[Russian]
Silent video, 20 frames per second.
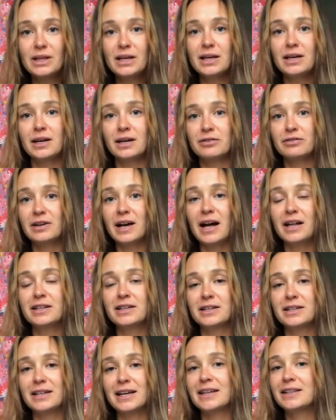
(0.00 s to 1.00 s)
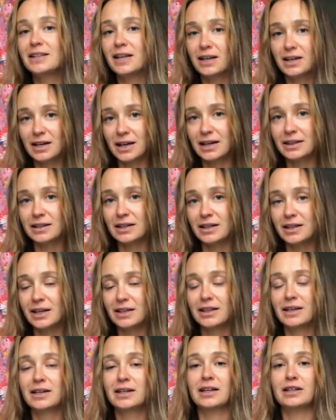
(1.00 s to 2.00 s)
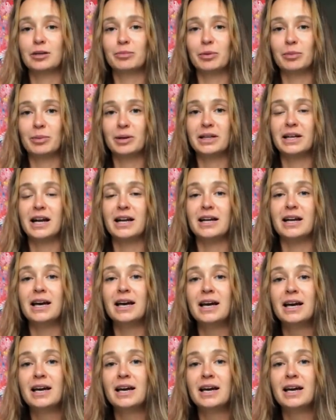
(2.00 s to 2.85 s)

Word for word: А, в кадр неоднократно, неоднократно попадали